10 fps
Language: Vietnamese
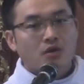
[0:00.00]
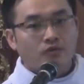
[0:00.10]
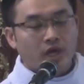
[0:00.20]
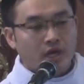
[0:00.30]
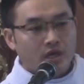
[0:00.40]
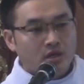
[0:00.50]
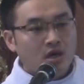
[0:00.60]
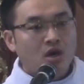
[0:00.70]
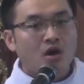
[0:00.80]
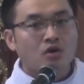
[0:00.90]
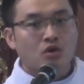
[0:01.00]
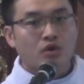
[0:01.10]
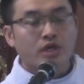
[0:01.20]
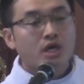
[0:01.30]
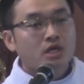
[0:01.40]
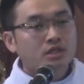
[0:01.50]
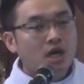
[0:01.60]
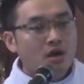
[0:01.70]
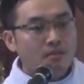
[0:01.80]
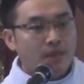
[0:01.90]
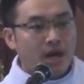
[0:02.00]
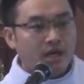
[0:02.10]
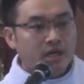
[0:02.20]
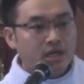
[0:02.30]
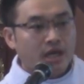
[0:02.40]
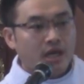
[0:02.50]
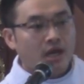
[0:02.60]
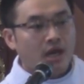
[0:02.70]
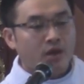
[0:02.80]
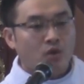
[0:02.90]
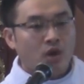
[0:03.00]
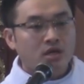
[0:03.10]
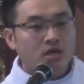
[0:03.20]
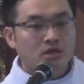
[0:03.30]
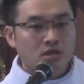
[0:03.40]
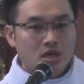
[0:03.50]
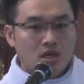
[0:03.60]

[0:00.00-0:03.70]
về đứa con rồi nhưng mà khi kể lại quá khứ